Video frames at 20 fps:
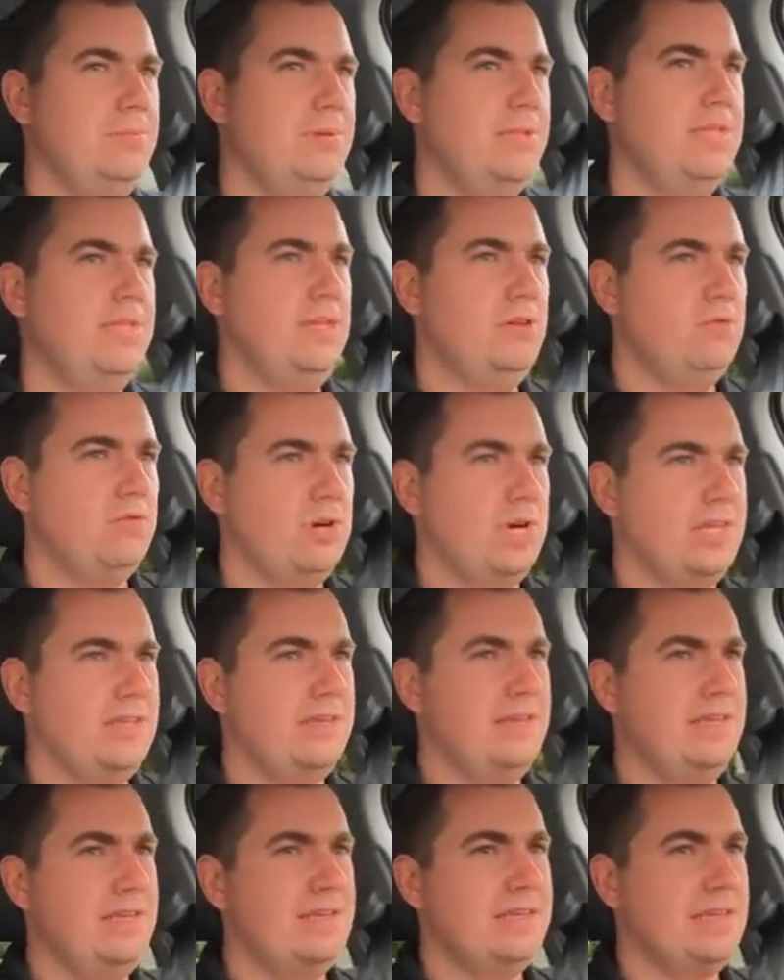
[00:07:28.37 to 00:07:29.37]
Die Bedienung
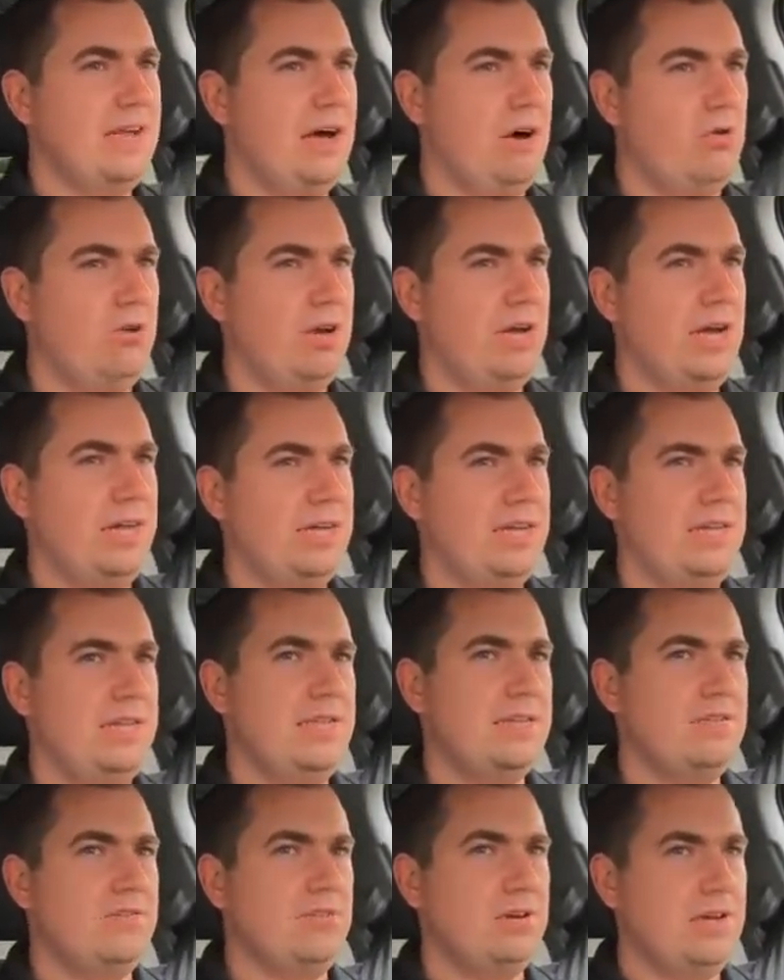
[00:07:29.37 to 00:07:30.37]
an sich ist auch leider
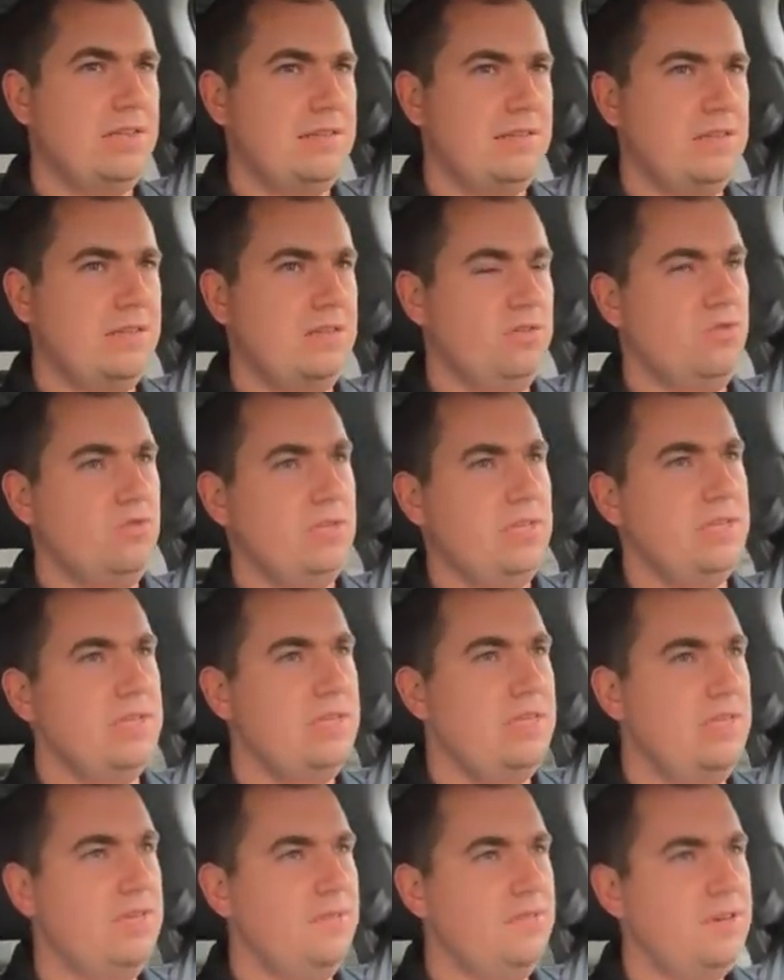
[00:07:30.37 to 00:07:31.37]
nicht so ganz
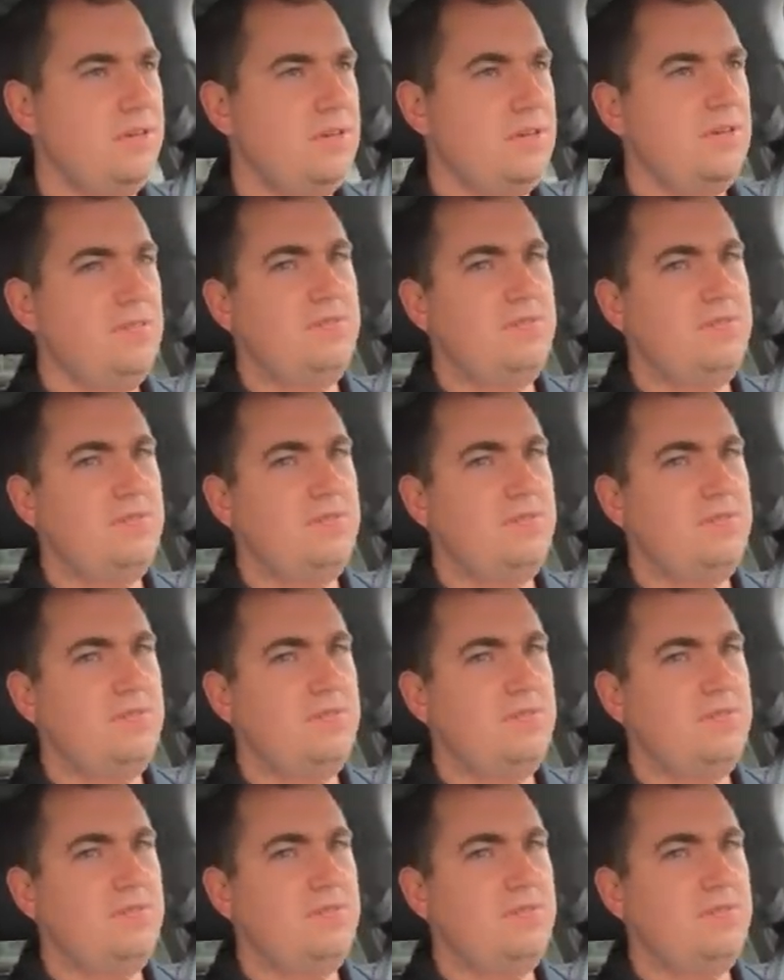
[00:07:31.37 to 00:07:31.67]
intuitiv.